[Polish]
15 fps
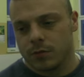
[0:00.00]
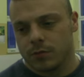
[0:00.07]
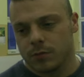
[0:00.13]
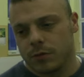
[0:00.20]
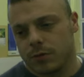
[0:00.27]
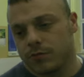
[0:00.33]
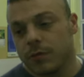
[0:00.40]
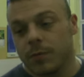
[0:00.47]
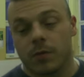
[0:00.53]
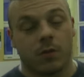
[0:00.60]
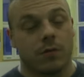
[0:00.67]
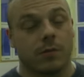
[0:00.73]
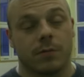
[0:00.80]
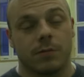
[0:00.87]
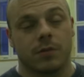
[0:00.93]
Przecież w tym
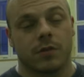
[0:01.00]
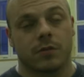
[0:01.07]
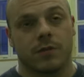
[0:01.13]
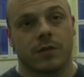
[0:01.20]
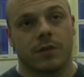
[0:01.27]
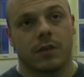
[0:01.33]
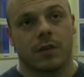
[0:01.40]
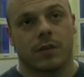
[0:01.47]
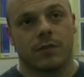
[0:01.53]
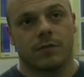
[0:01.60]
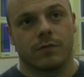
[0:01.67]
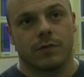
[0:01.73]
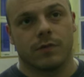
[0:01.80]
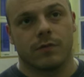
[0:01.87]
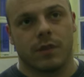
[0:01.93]
roku mam Mistrzostwa Świata
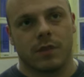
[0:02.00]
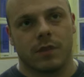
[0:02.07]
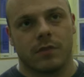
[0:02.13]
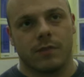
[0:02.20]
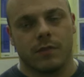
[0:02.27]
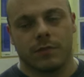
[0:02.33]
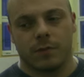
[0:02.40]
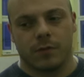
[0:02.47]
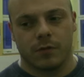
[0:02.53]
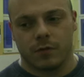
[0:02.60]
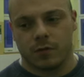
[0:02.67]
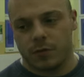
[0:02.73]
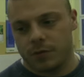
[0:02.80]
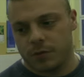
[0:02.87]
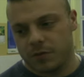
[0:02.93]
w Warszawie,
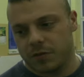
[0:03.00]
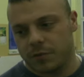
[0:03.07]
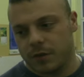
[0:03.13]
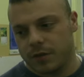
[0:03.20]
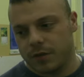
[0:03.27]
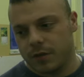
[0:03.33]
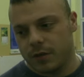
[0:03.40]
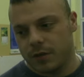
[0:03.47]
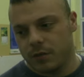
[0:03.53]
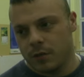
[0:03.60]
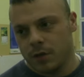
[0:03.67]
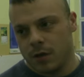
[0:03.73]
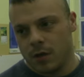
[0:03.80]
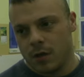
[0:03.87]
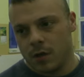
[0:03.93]
które będą się w październiku.
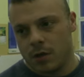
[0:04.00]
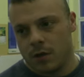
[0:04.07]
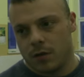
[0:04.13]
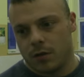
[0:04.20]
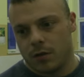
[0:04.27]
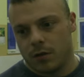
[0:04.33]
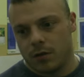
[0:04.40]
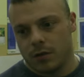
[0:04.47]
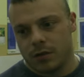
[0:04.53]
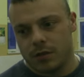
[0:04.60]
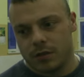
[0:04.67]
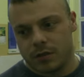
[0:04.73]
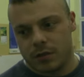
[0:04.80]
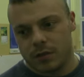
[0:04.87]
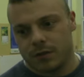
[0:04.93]
E,
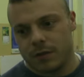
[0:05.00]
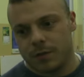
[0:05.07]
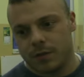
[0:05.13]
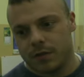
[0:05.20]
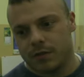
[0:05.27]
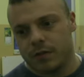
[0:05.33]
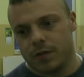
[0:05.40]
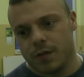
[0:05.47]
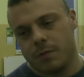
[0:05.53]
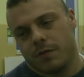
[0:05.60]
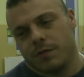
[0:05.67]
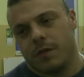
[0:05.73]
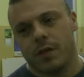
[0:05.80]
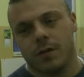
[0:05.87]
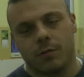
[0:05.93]
nigdy nie startowałem na swojej
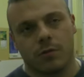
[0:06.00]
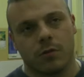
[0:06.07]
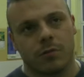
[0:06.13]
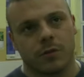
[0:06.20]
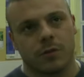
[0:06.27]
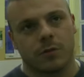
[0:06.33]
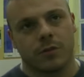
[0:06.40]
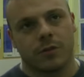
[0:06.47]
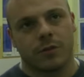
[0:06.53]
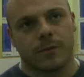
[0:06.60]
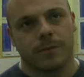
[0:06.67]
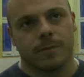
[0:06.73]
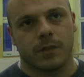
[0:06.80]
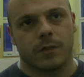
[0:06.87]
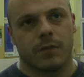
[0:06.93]
ziemi i fajnie byłoby zdobyć
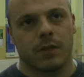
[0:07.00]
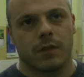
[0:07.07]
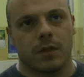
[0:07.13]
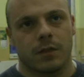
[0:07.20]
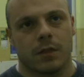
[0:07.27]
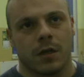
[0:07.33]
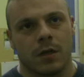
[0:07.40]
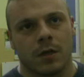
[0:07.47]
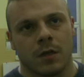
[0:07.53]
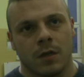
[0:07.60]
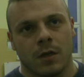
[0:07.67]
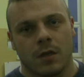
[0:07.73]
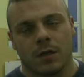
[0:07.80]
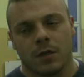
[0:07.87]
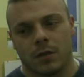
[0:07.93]
medal dla,
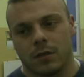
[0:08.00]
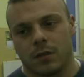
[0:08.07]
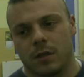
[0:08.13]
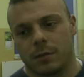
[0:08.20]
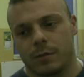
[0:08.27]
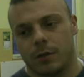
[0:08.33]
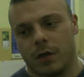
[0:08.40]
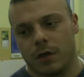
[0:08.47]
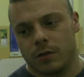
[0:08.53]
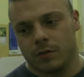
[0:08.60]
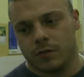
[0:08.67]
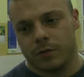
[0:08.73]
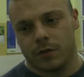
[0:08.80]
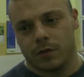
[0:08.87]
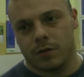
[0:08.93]
e, dla
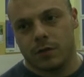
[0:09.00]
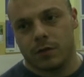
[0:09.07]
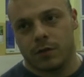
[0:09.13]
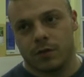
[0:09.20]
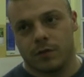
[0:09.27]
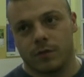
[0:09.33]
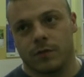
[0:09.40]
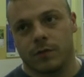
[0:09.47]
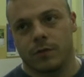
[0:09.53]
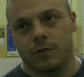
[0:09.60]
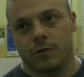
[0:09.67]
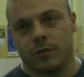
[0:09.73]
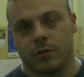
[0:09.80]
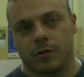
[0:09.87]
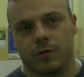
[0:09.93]
Polaków e,
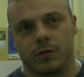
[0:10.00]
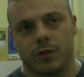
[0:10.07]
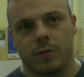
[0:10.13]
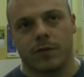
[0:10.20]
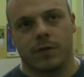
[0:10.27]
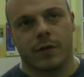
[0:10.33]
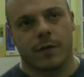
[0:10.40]
u, u, siebie w